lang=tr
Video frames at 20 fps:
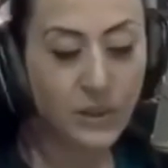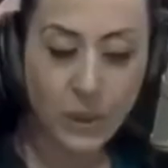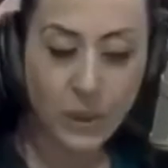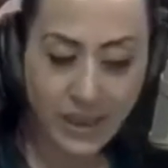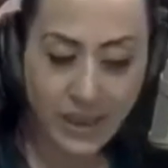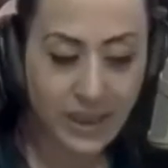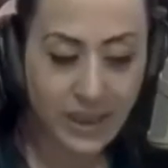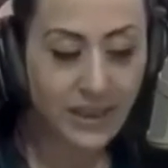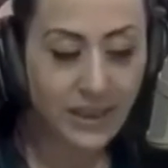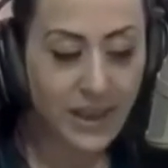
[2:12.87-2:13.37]

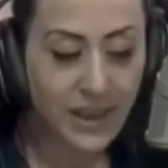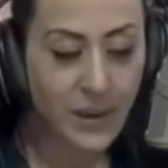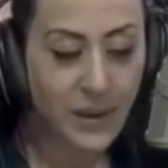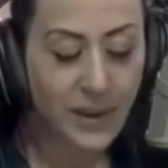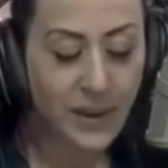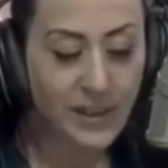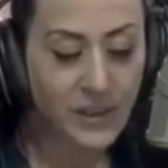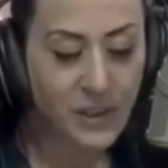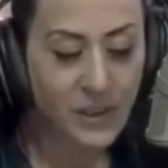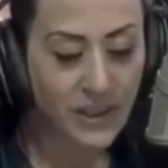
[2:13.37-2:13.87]
Söyleneni
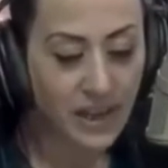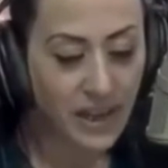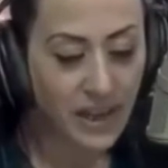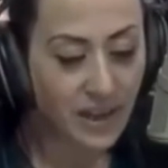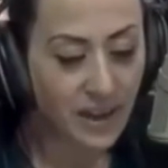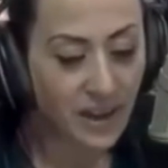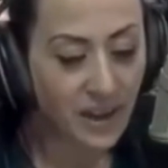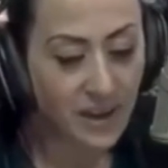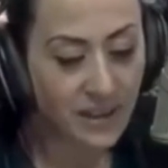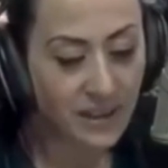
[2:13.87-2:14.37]
yapan
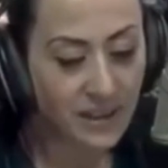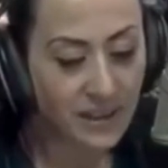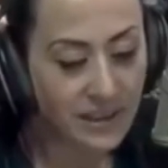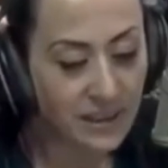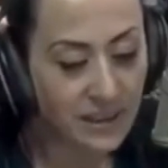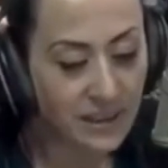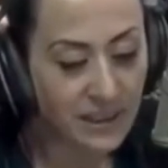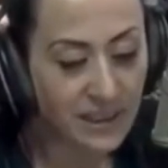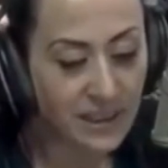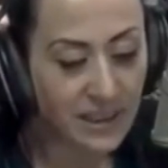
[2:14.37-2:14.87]
çırak
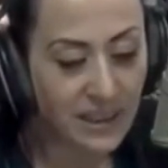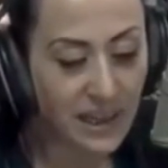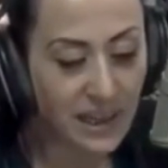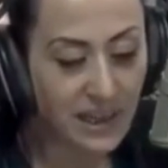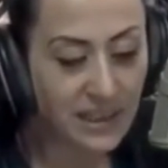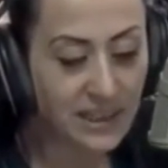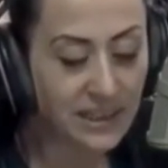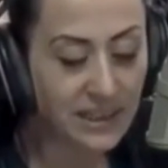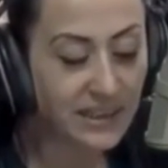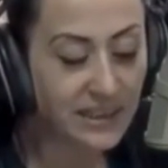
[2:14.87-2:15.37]
ağzının
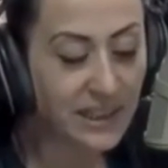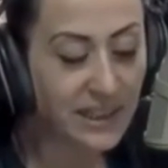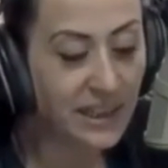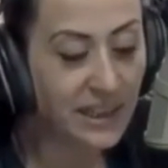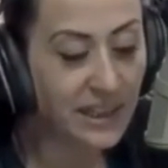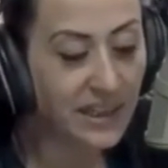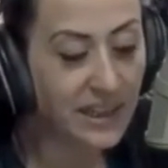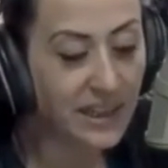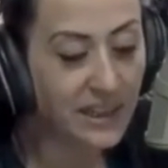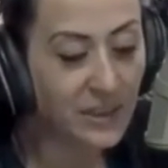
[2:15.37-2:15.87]
kenarlarından
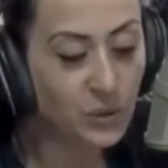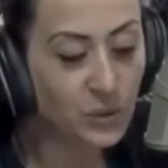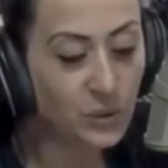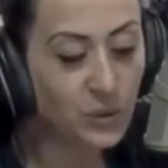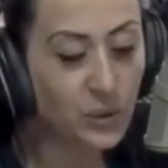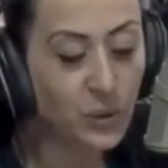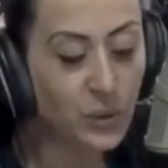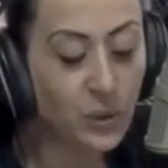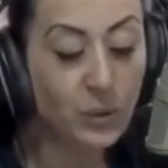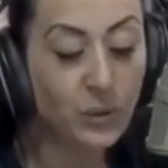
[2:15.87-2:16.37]
akan
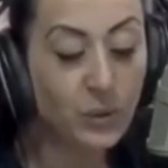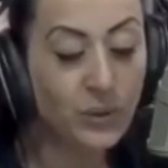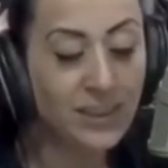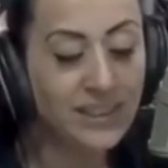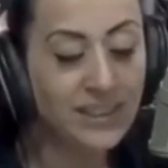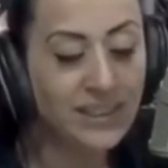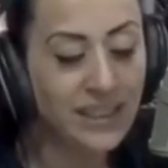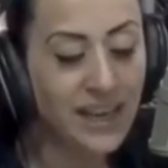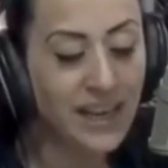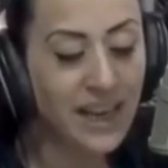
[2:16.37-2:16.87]
suyu
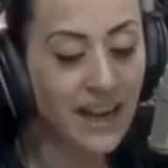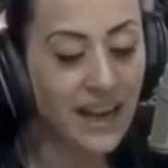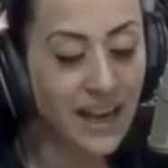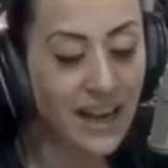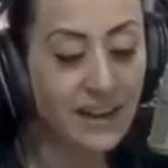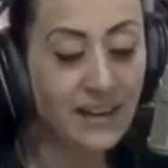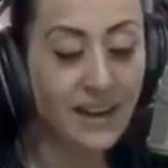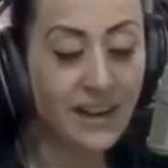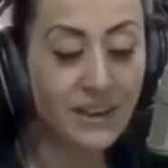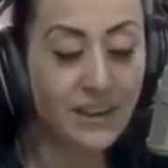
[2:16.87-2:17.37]
koluyla
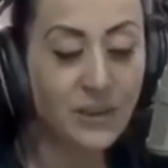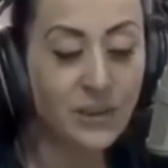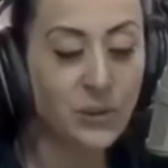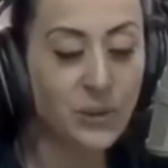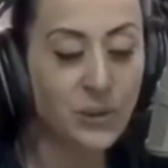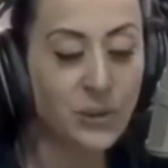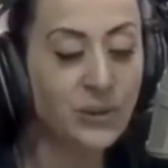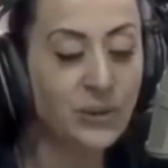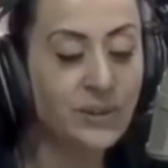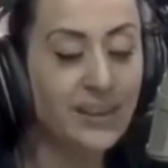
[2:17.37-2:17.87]
silerken aynı
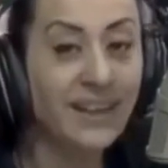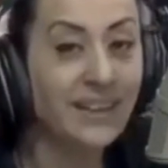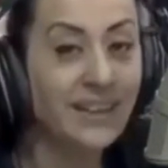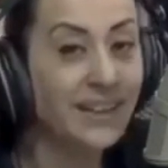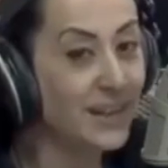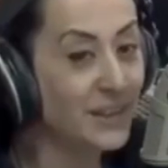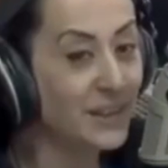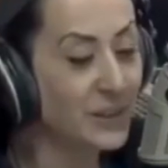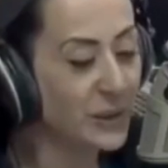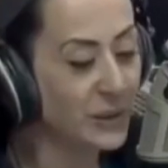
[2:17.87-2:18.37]
soruyu
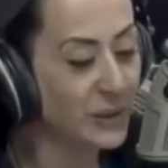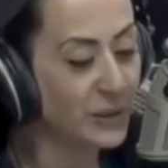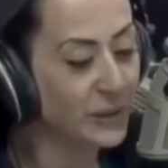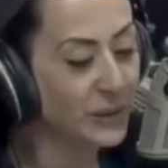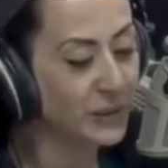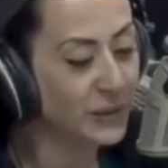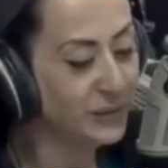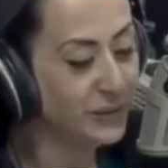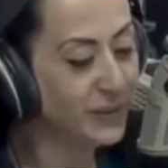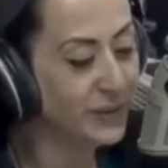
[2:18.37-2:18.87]
tekrar
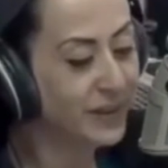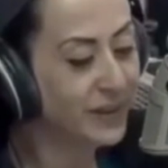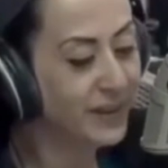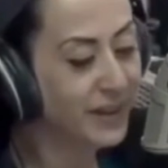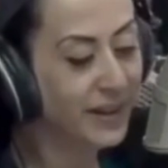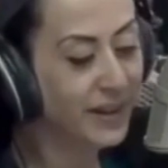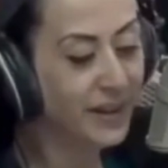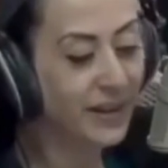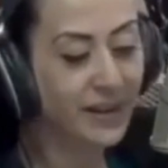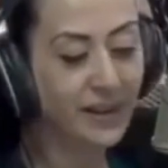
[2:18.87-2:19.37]
sordu.
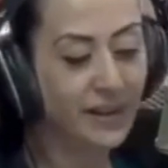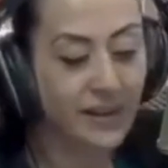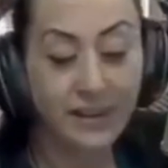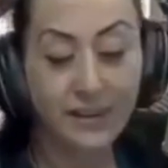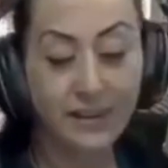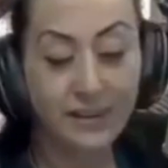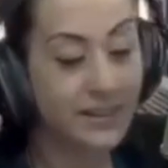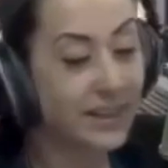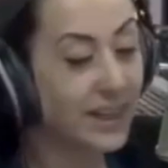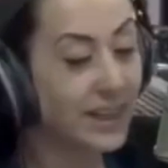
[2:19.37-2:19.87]

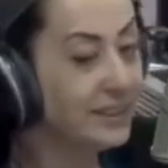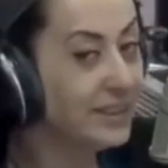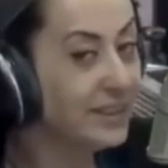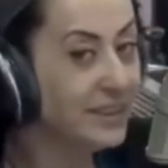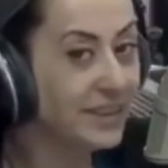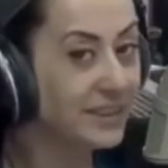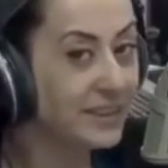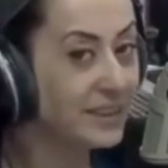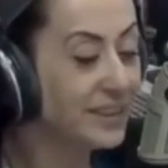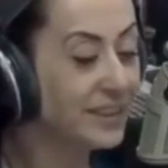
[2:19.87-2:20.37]

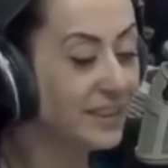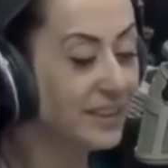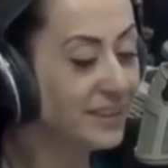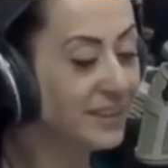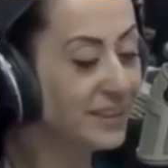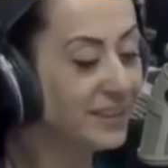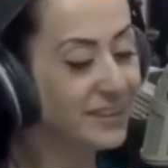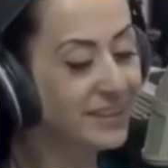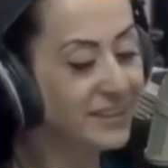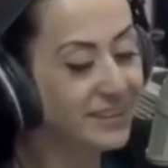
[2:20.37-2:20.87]
Tadı nasıl?
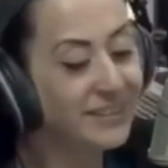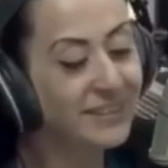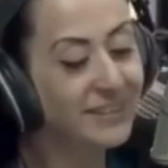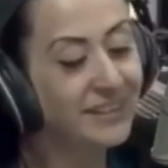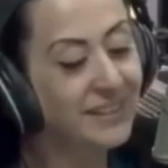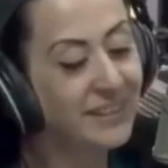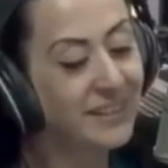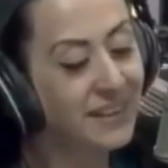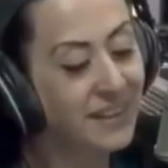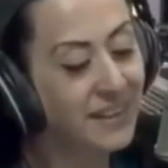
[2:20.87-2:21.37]

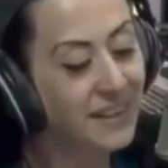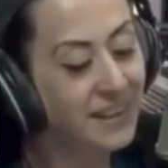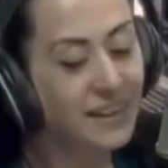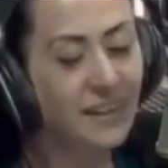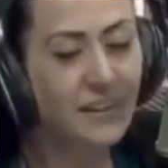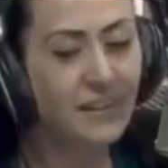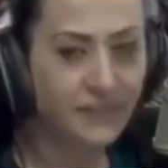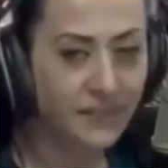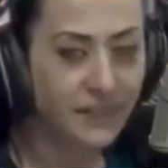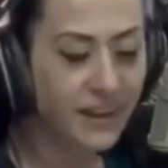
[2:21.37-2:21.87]

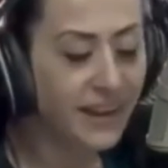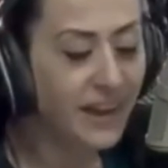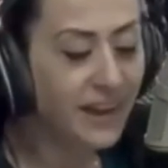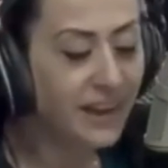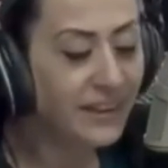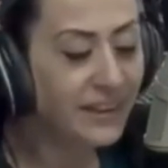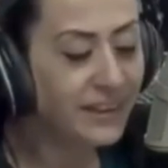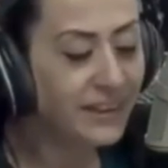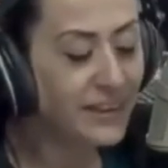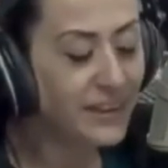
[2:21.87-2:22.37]

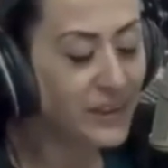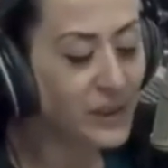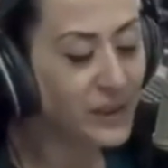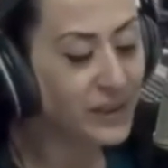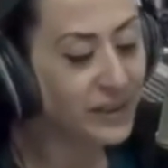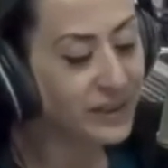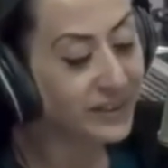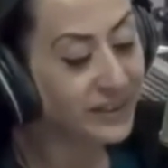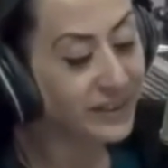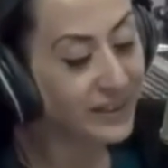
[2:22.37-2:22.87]

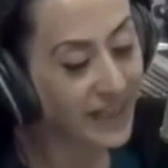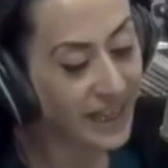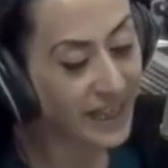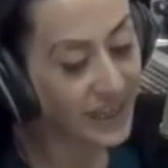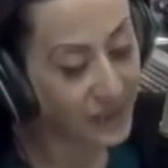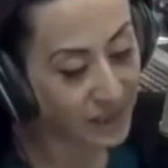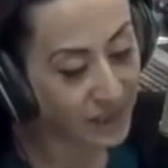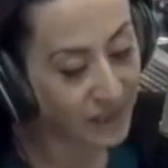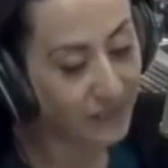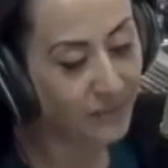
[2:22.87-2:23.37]
Ferahlatıcı
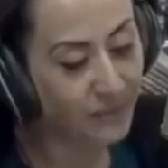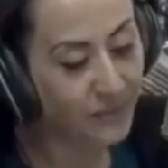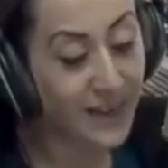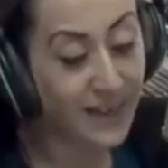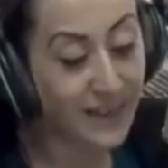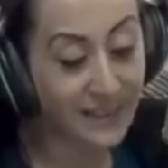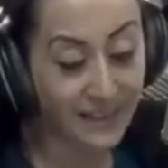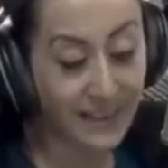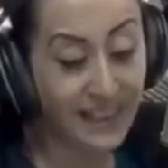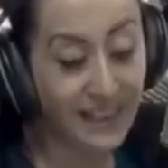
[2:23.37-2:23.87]
diye cevap
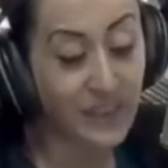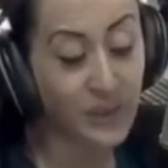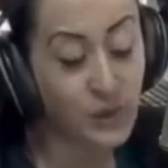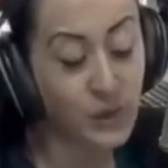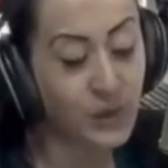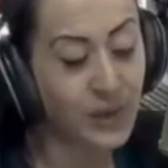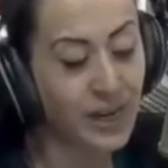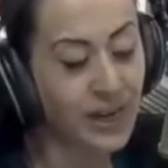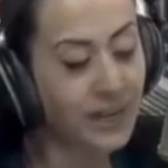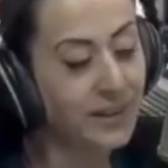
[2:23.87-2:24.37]
verdi genç
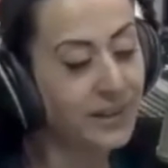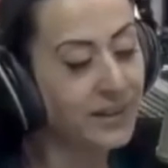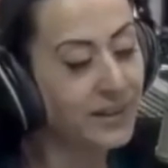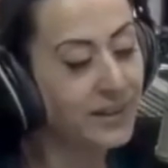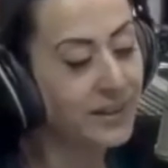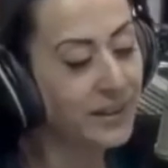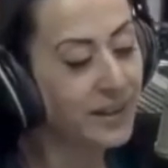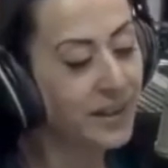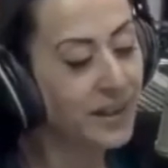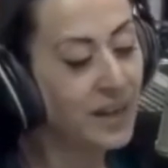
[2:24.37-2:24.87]
çırak.
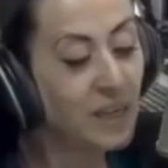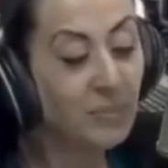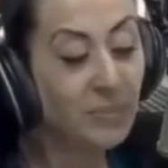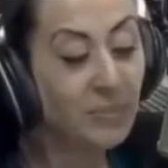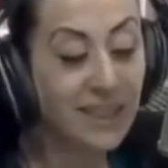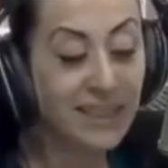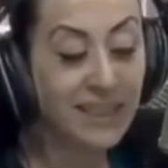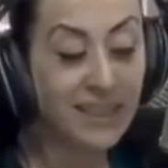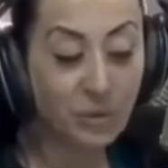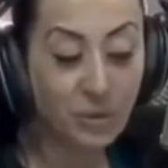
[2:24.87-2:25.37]

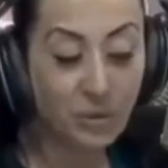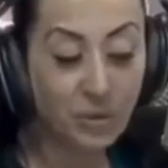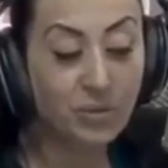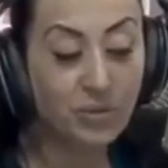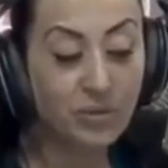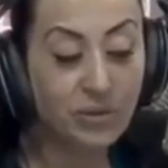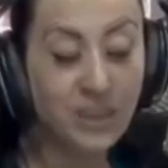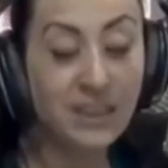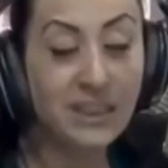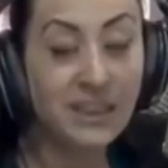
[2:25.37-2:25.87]
Peki
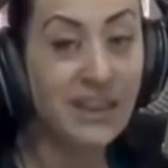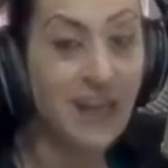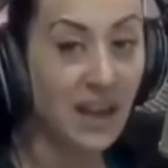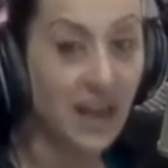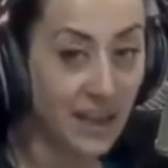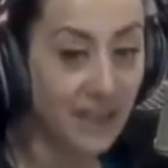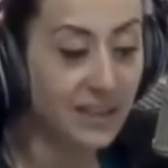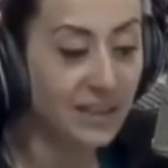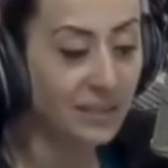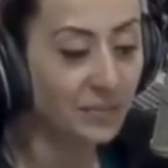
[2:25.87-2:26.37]
tuzun
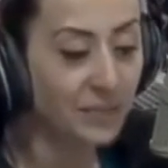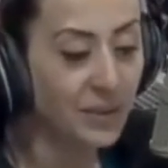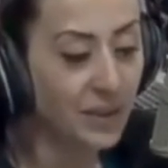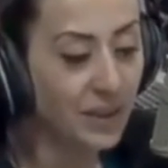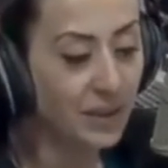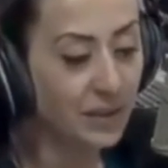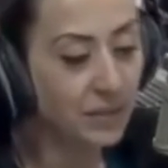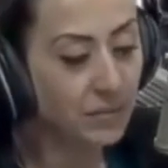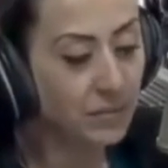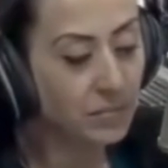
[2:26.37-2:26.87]
tadını aldın
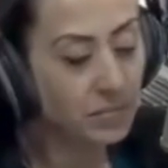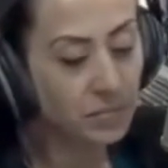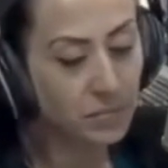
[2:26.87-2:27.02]
mı?